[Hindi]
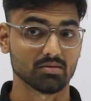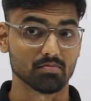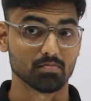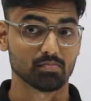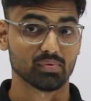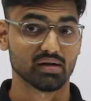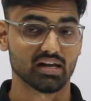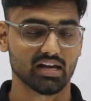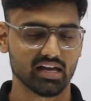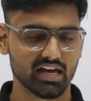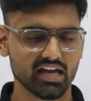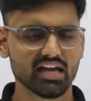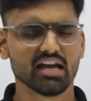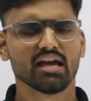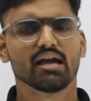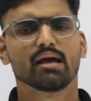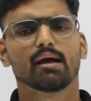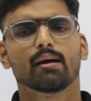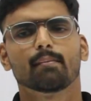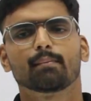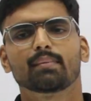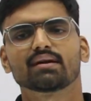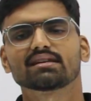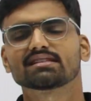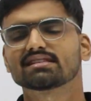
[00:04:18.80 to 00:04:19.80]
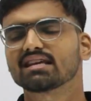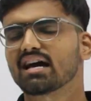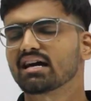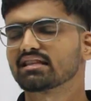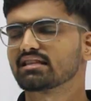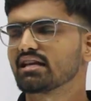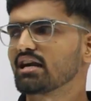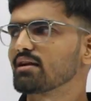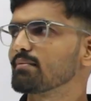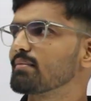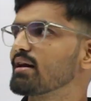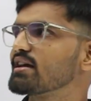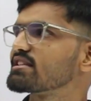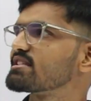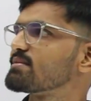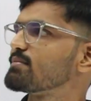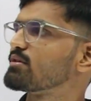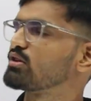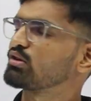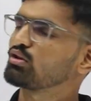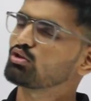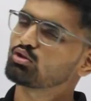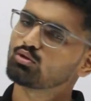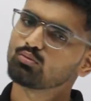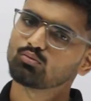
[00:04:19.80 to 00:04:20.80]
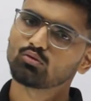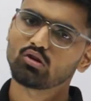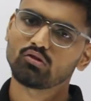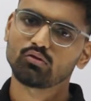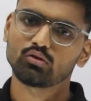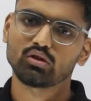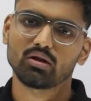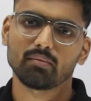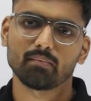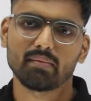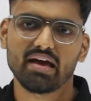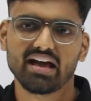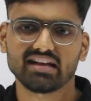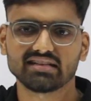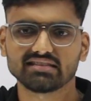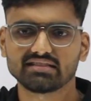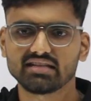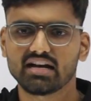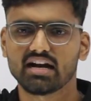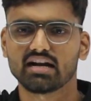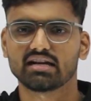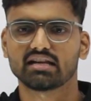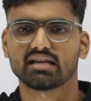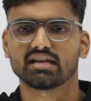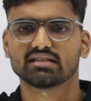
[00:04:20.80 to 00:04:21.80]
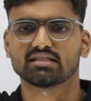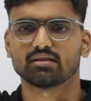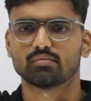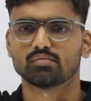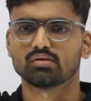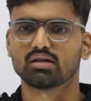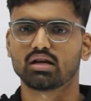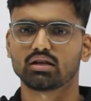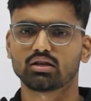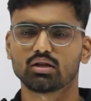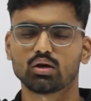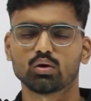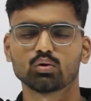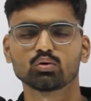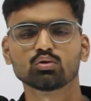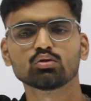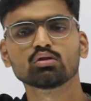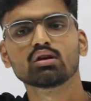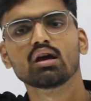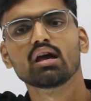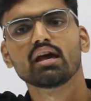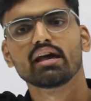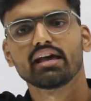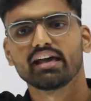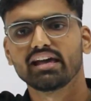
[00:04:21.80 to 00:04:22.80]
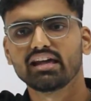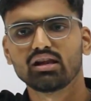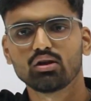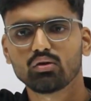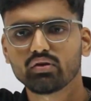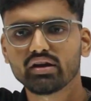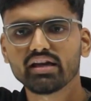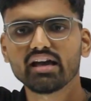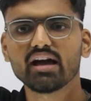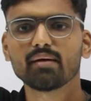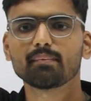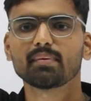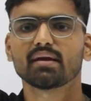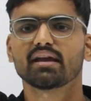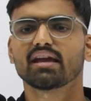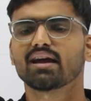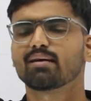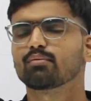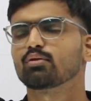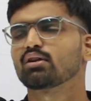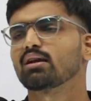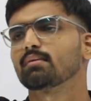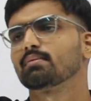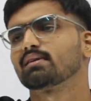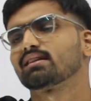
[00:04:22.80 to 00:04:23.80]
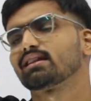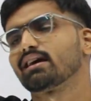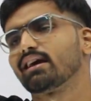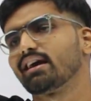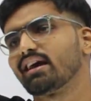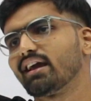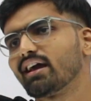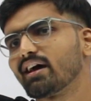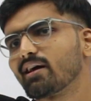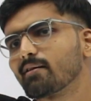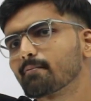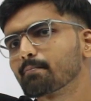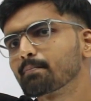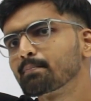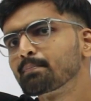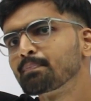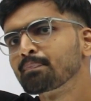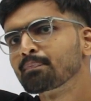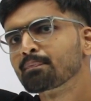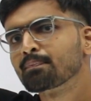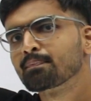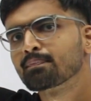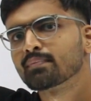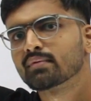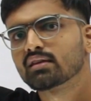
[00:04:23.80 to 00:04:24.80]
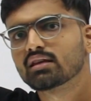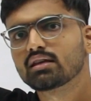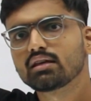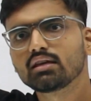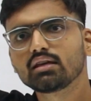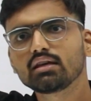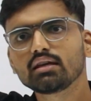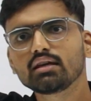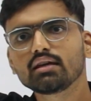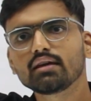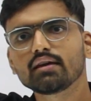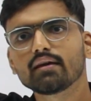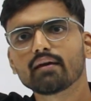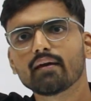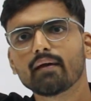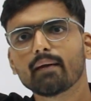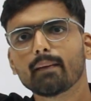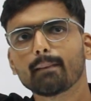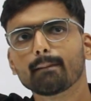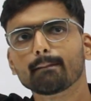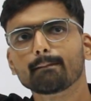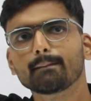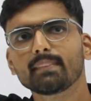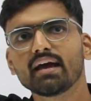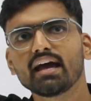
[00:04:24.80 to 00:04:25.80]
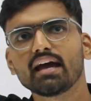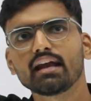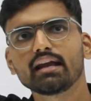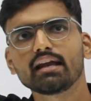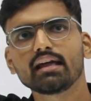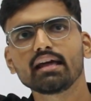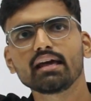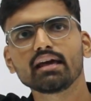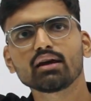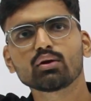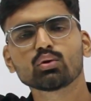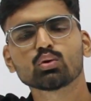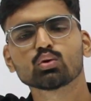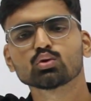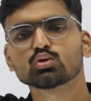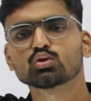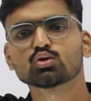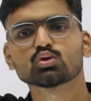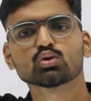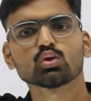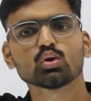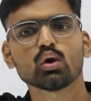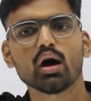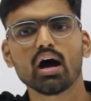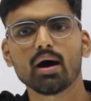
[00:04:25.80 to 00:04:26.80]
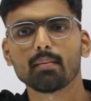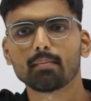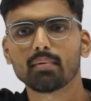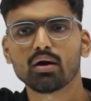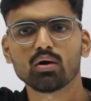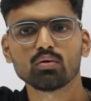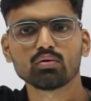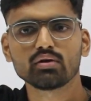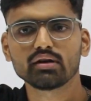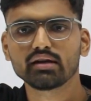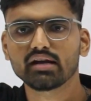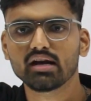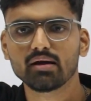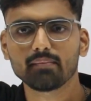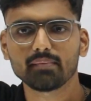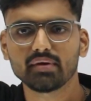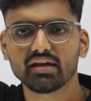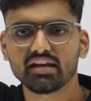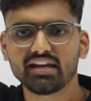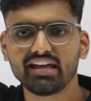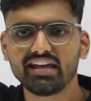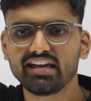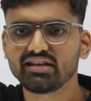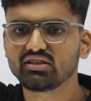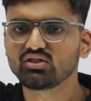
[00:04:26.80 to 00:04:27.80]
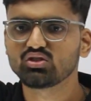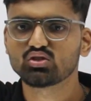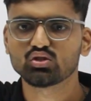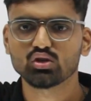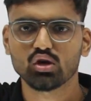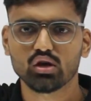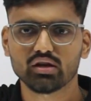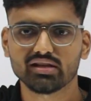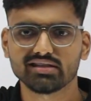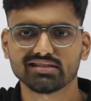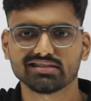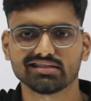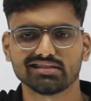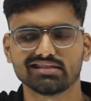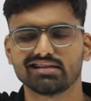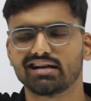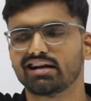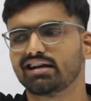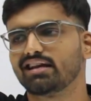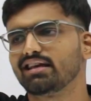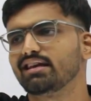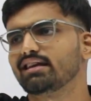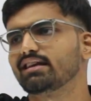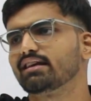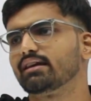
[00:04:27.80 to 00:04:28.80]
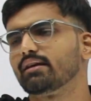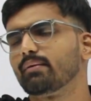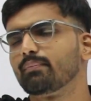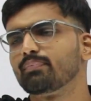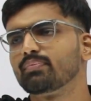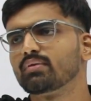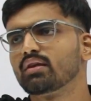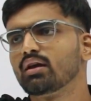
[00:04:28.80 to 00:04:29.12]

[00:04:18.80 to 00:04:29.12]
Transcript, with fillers: सिंपल है बट साधारण भाषा में देखो तुमको भी थोड़ा मैथ से हट के समझाता हूँ ये लोग ने यहाँ पे क्या बोला पता है क्या कि मैंने कुछ तो अमाउंट का मैंने इंश्योरेंस लिया ठीक है